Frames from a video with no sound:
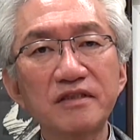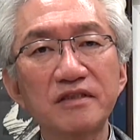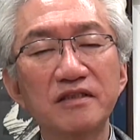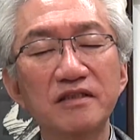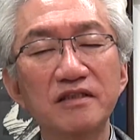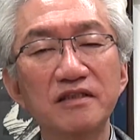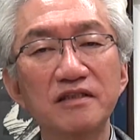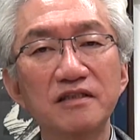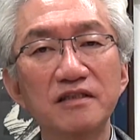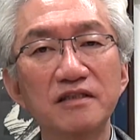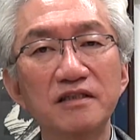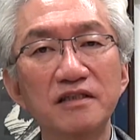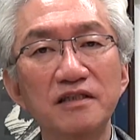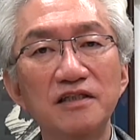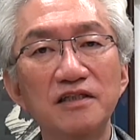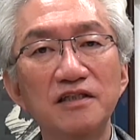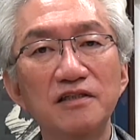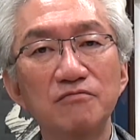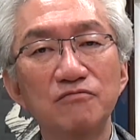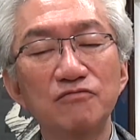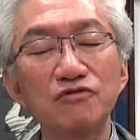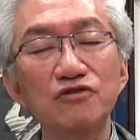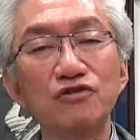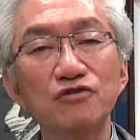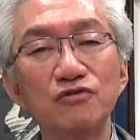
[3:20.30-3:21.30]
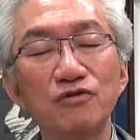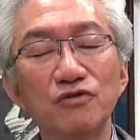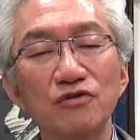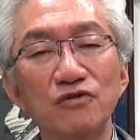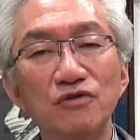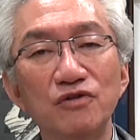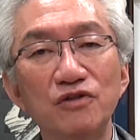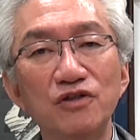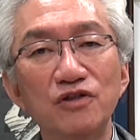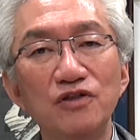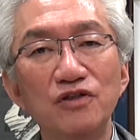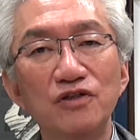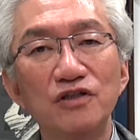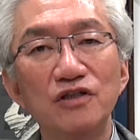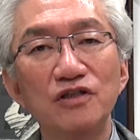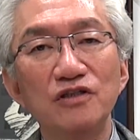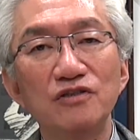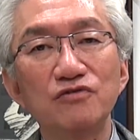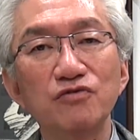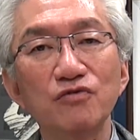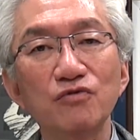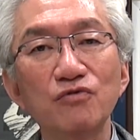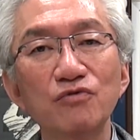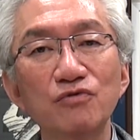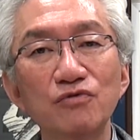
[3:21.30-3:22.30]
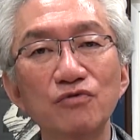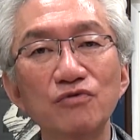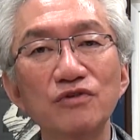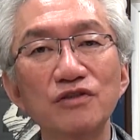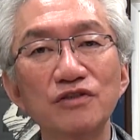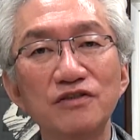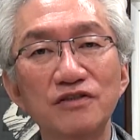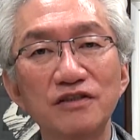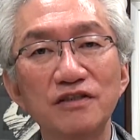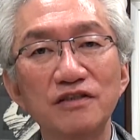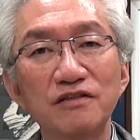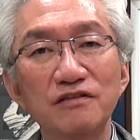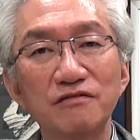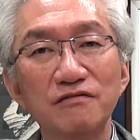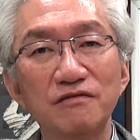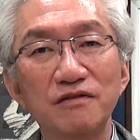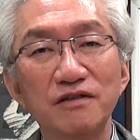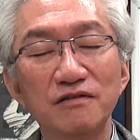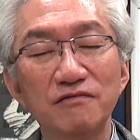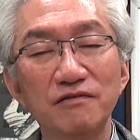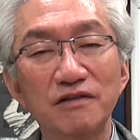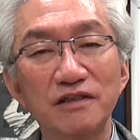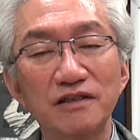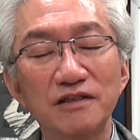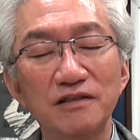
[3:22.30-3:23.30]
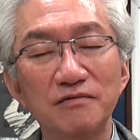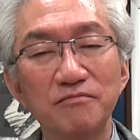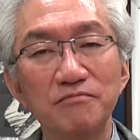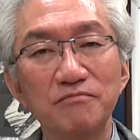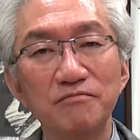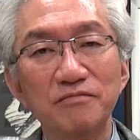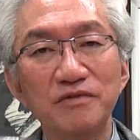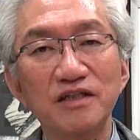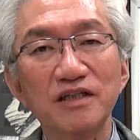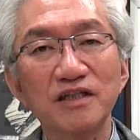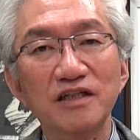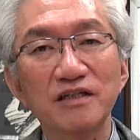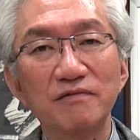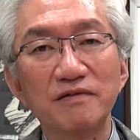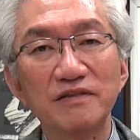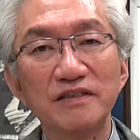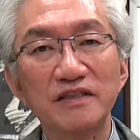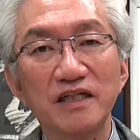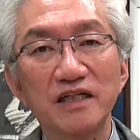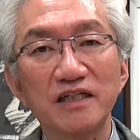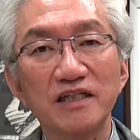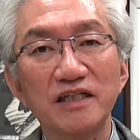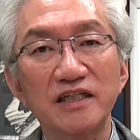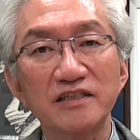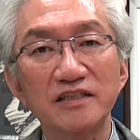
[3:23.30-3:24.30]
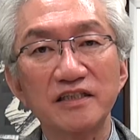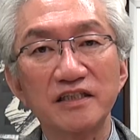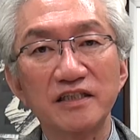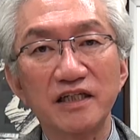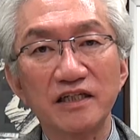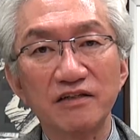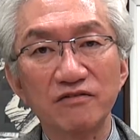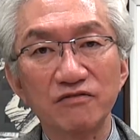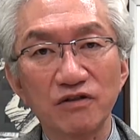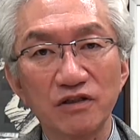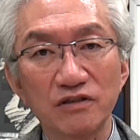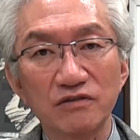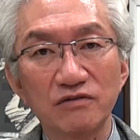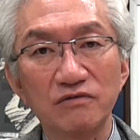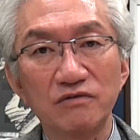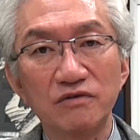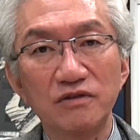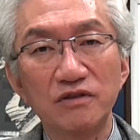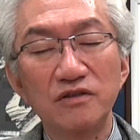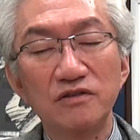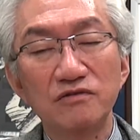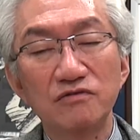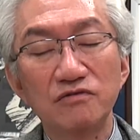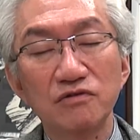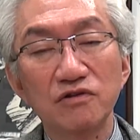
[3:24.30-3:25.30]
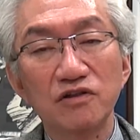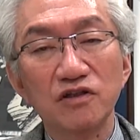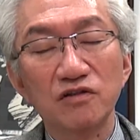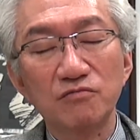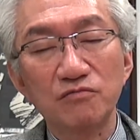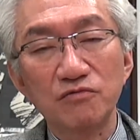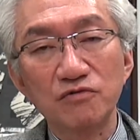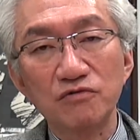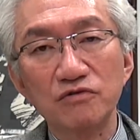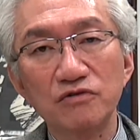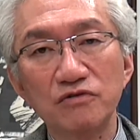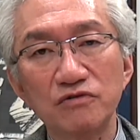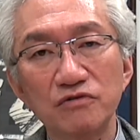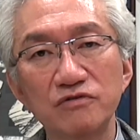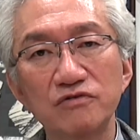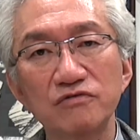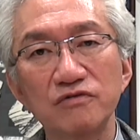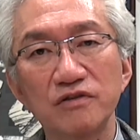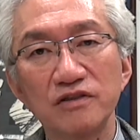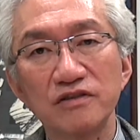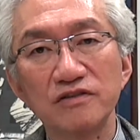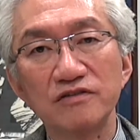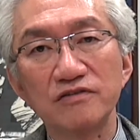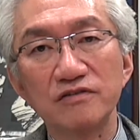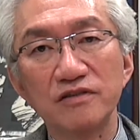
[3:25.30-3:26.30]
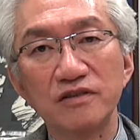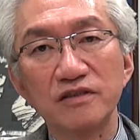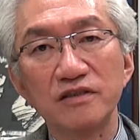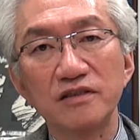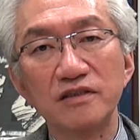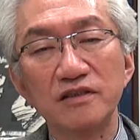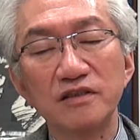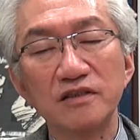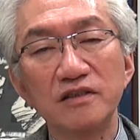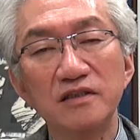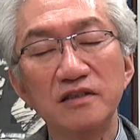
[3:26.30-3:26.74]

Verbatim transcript: えー、むしろ、えー、そこをですね我々見なければならないんじゃないのかとそれからもう一つはですね、